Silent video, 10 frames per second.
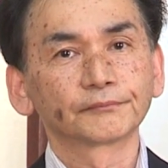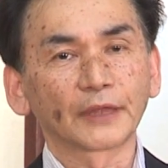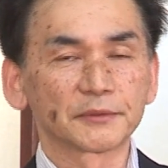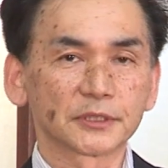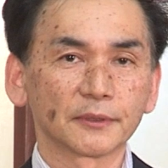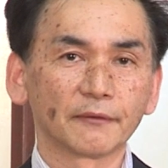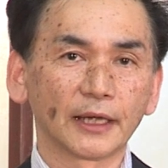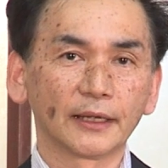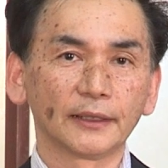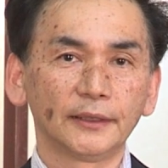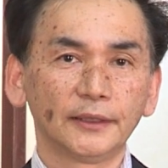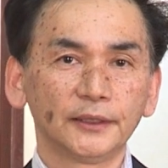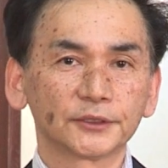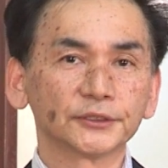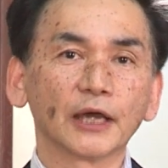神様は
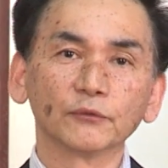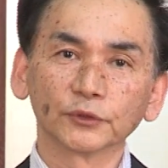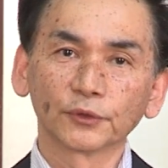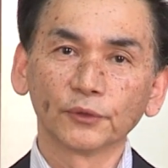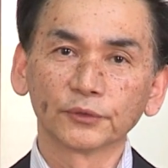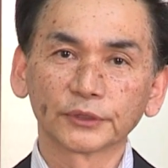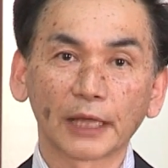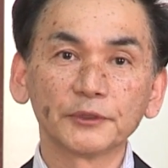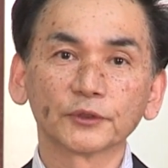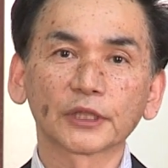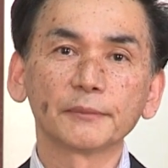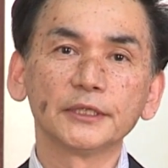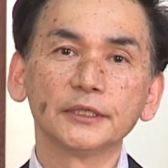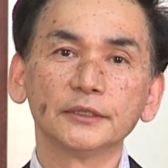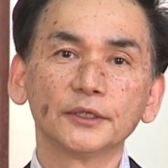苦難を通る神のため
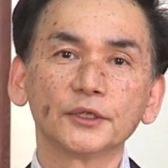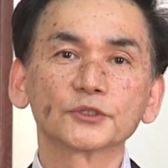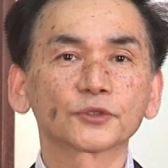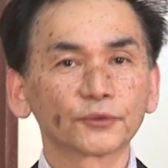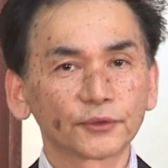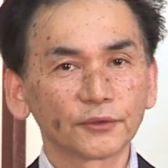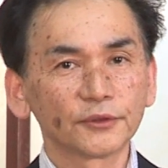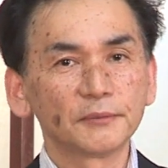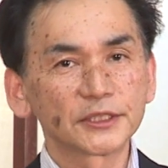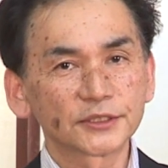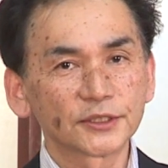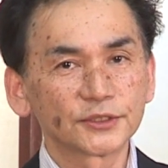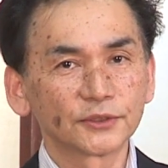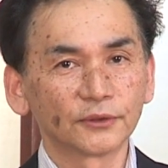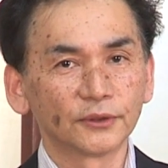にそのように
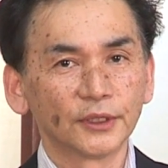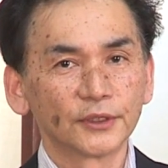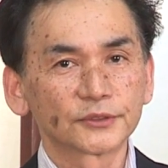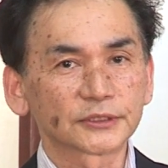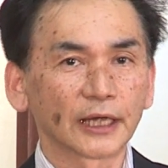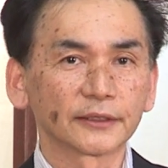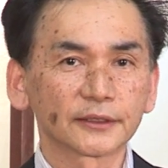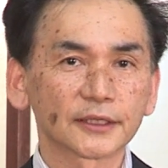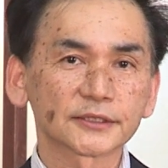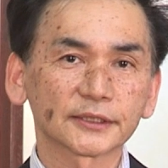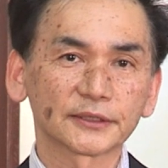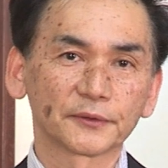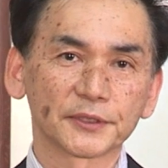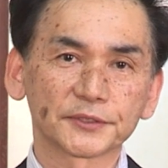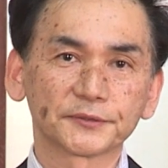メッセージを伝えてくださった
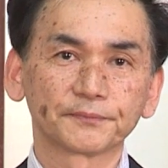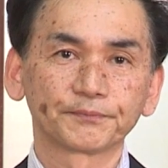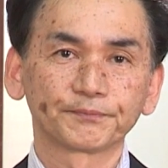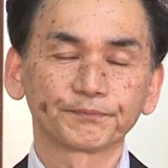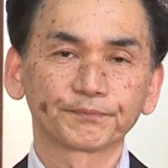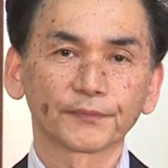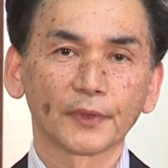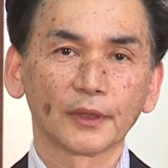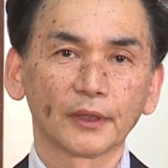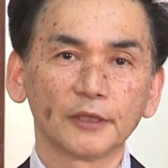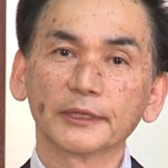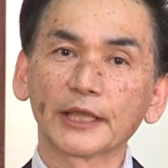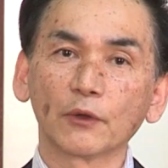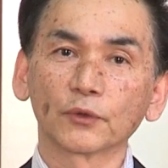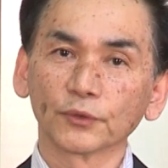のです今
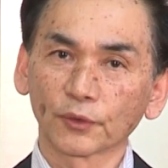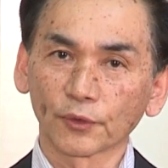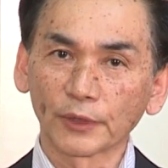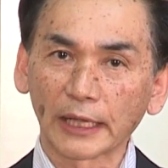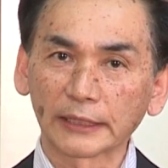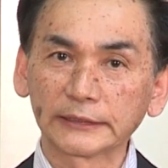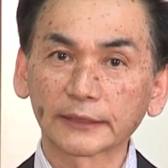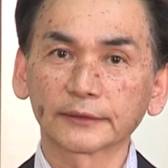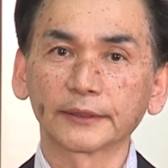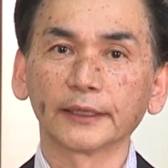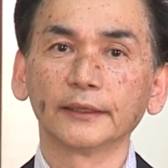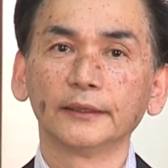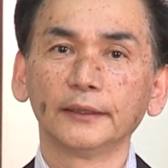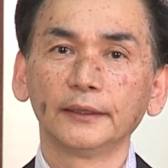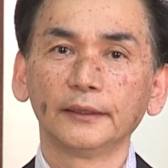なおこのコロナ禍にあって
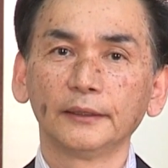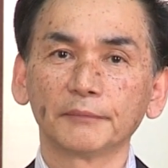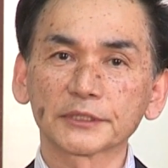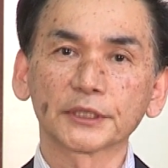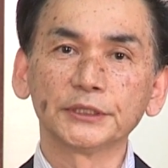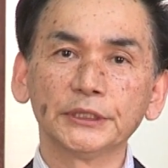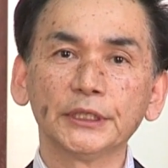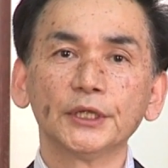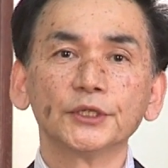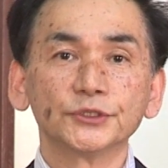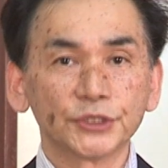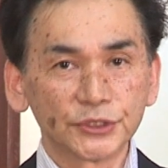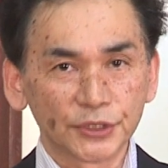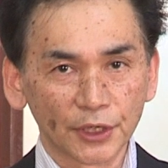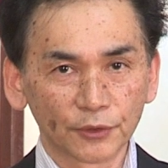まさに人
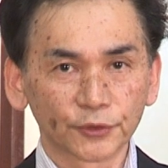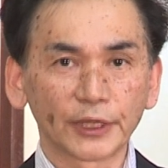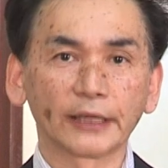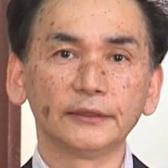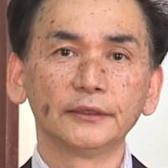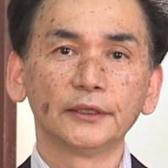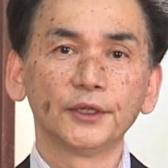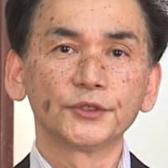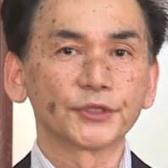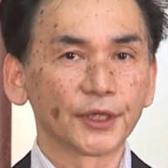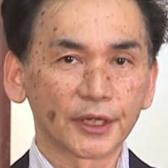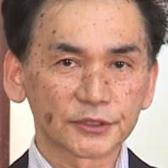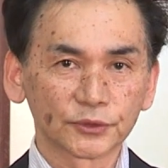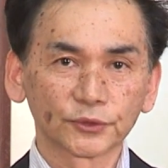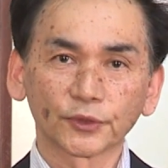生の土台生
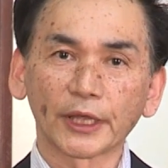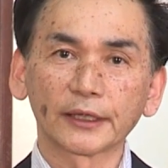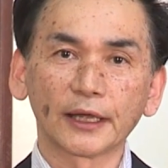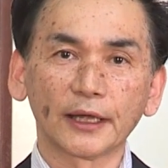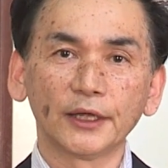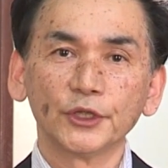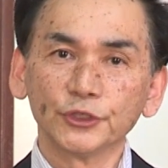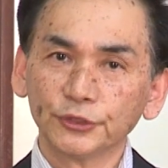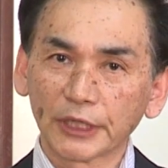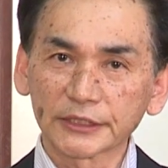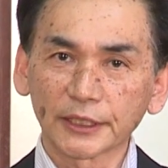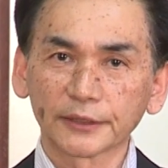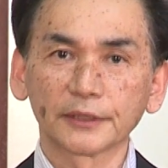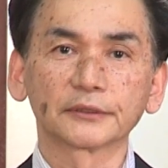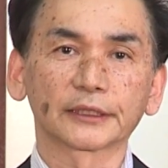活の土台が揺るがされ
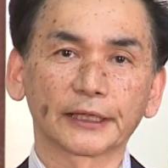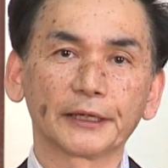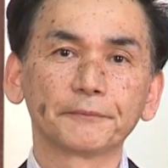ている方